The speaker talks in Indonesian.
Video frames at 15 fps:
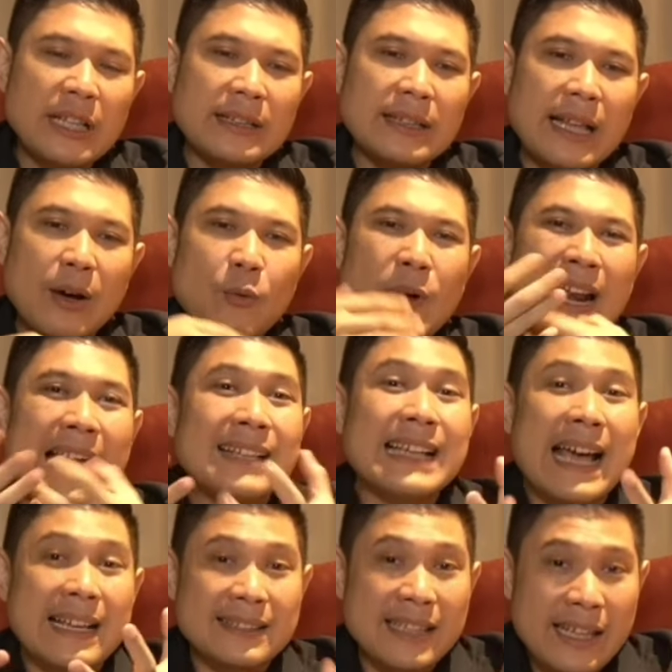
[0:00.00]
tentang welas
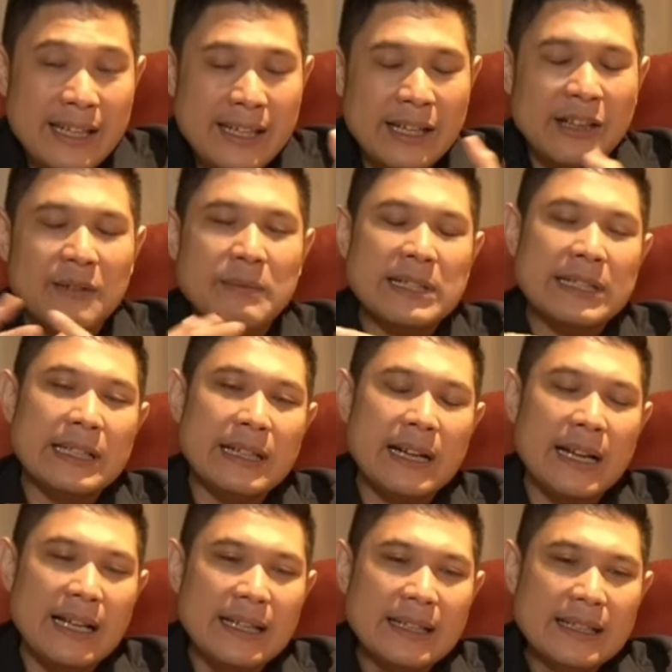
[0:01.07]
asih gitu Mas
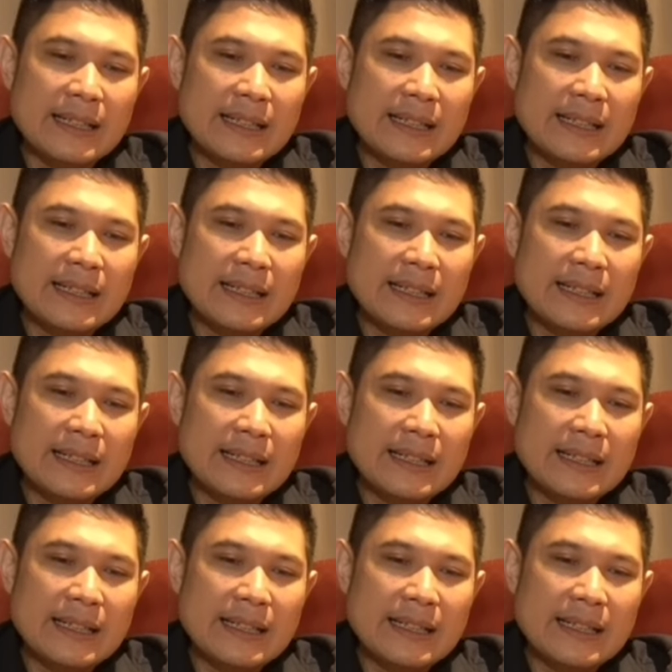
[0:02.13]
Hendra.